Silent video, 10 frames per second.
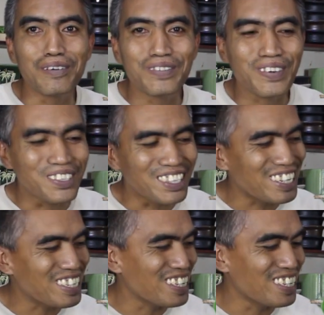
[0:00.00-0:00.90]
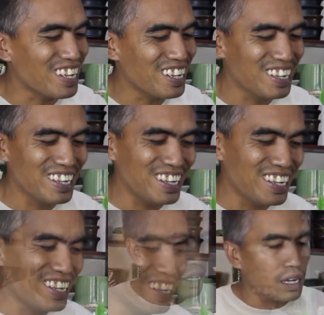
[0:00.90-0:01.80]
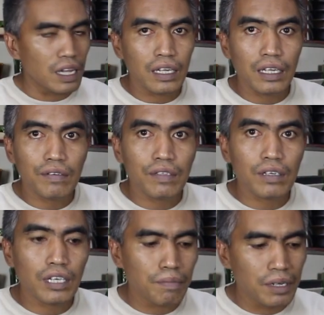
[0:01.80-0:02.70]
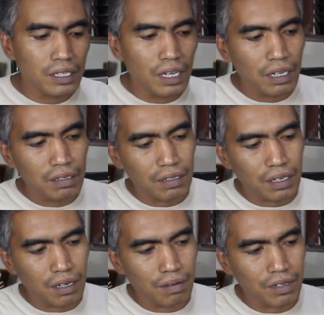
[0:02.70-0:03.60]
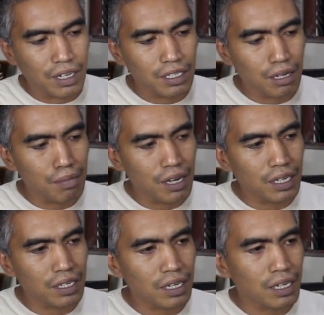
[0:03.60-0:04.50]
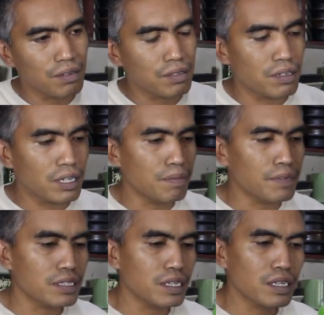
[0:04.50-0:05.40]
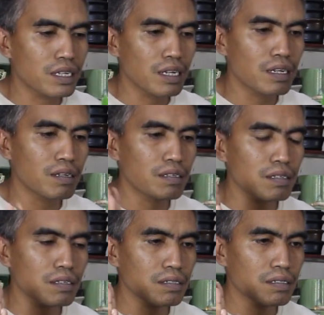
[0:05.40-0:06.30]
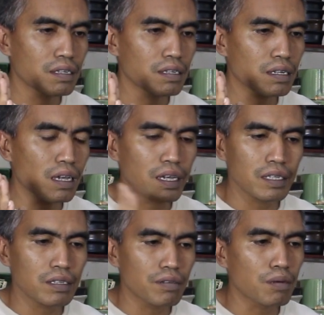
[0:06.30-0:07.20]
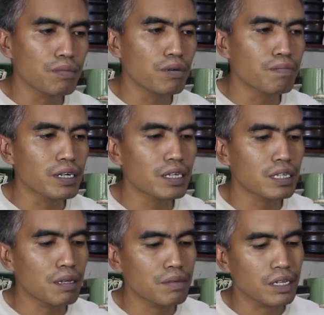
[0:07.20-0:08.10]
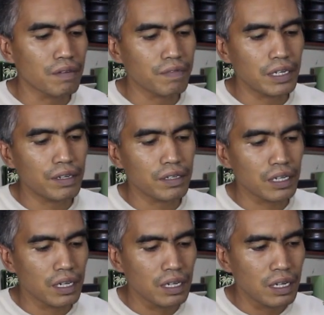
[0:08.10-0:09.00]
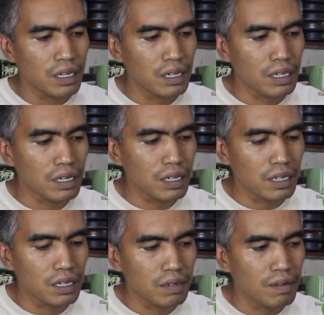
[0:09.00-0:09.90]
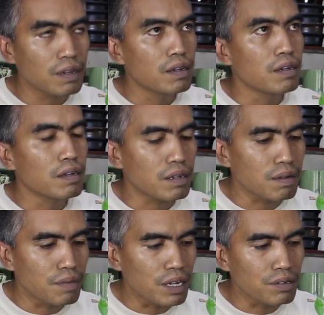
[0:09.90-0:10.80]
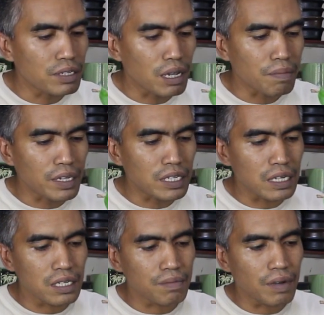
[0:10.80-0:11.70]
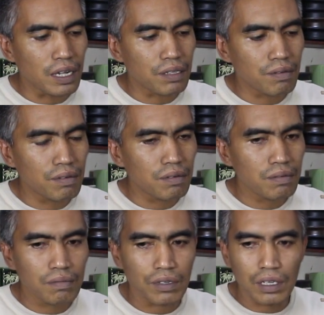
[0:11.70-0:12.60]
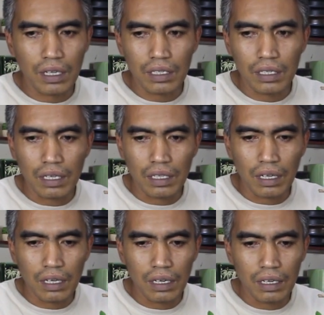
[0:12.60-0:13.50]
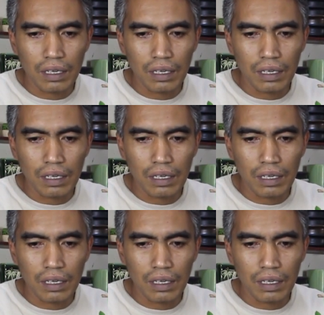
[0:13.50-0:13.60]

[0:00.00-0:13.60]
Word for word: mau kontes aja Nah ini untuk kimengnya uh, mungkin saya bahas sedikit untuk kimengnya ini karena uh, kayaknya juga belum pernah saya bikin videonya. Ini uh, baru saya pasang di batu mungkin sekitar